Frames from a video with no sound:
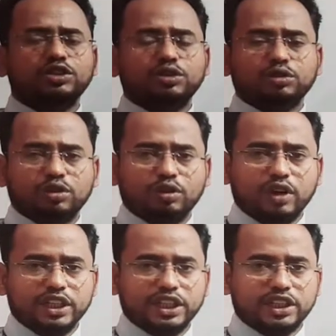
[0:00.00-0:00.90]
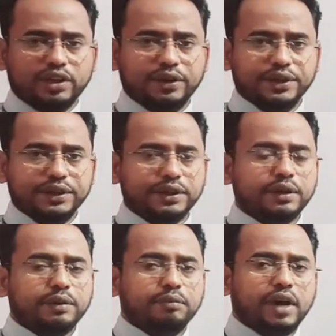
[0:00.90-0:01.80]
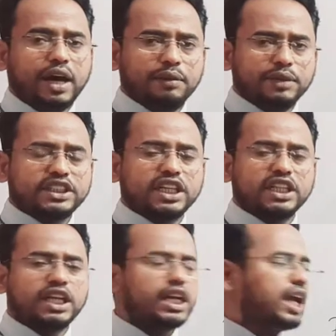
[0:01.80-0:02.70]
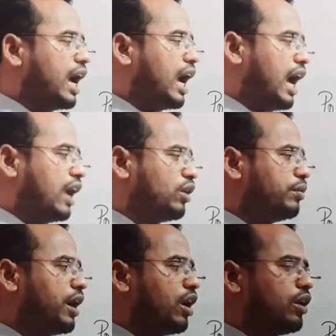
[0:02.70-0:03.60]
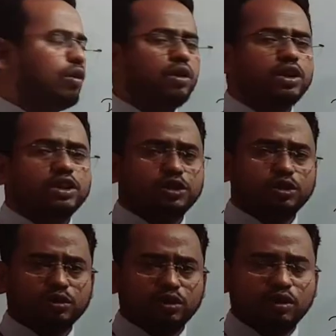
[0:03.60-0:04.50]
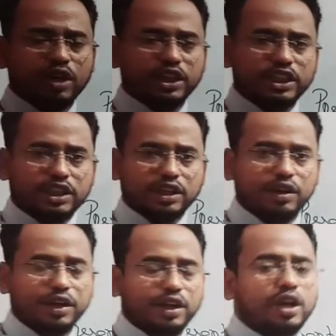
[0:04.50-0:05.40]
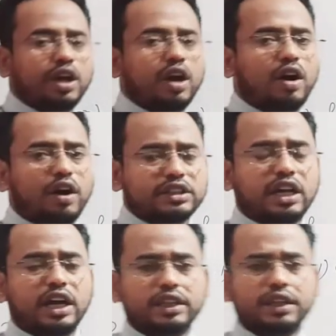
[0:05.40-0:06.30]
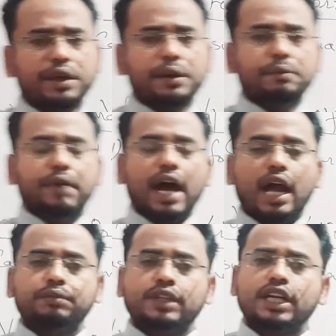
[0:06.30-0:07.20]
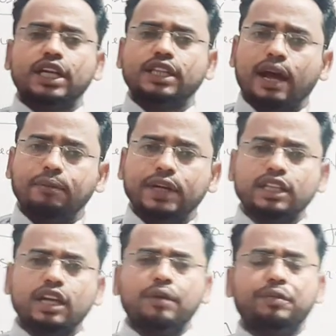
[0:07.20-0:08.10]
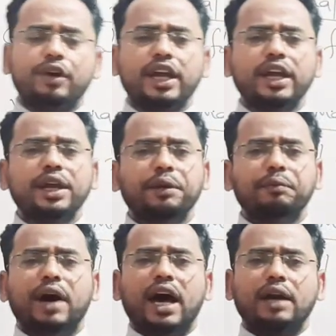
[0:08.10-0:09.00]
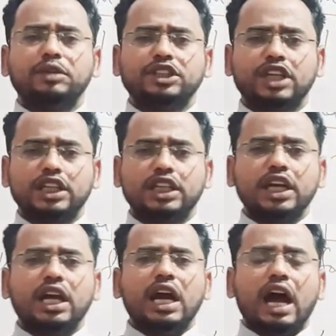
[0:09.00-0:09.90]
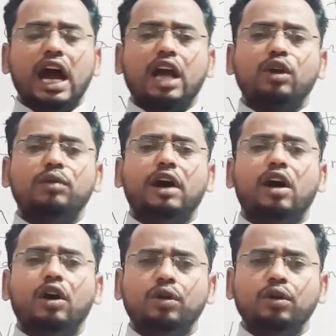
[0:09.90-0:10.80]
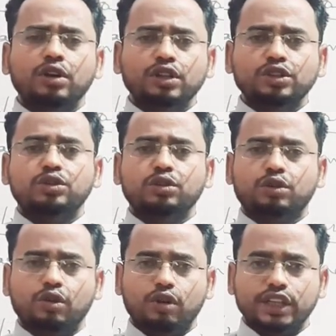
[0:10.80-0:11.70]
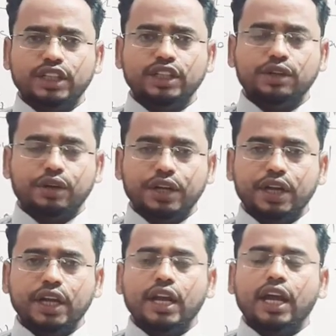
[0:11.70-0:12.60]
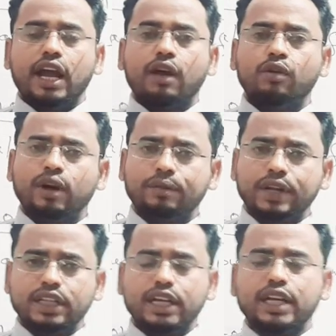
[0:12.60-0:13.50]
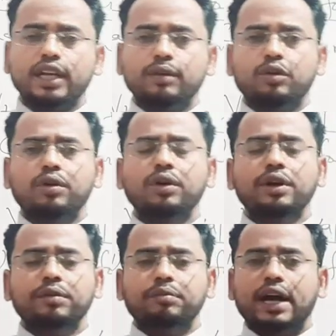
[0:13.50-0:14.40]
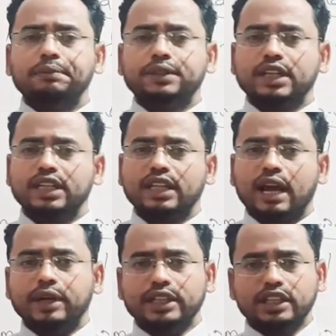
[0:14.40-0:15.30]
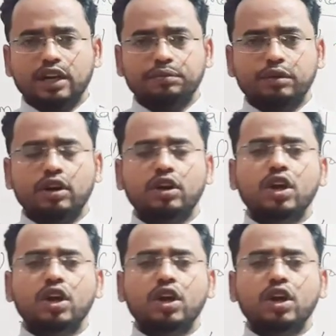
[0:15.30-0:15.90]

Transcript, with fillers: যুক্ত করে দিতে হয় ভার্বের সাথে আয় বা অয় যুক্ত করে দিতে হয় অর্থাৎ ভার থেকে দা বাদ দেওয়ার পরে ভার্বের সাথে আয় বা অয় যুক্ত করে দিতে হয় এখন আমরা দেখে নেব ভাত থেকে দা বাদ দেওয়ার পর